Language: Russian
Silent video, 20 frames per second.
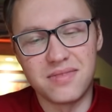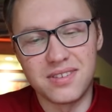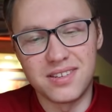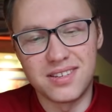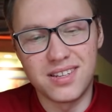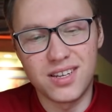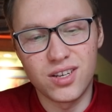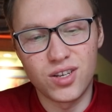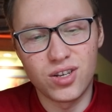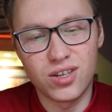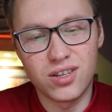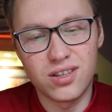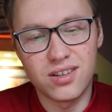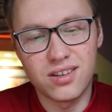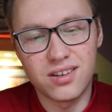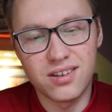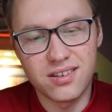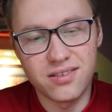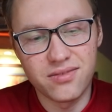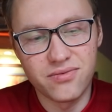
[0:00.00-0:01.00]
Значит,
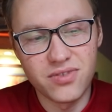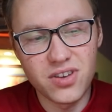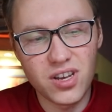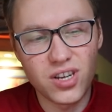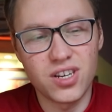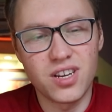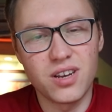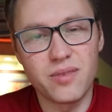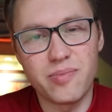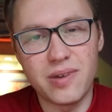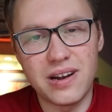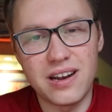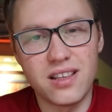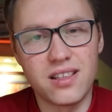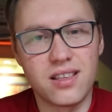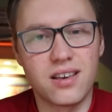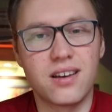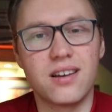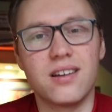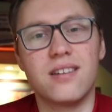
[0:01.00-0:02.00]
э, внешняя
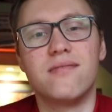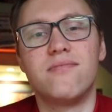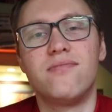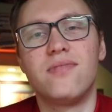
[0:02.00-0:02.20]
политика.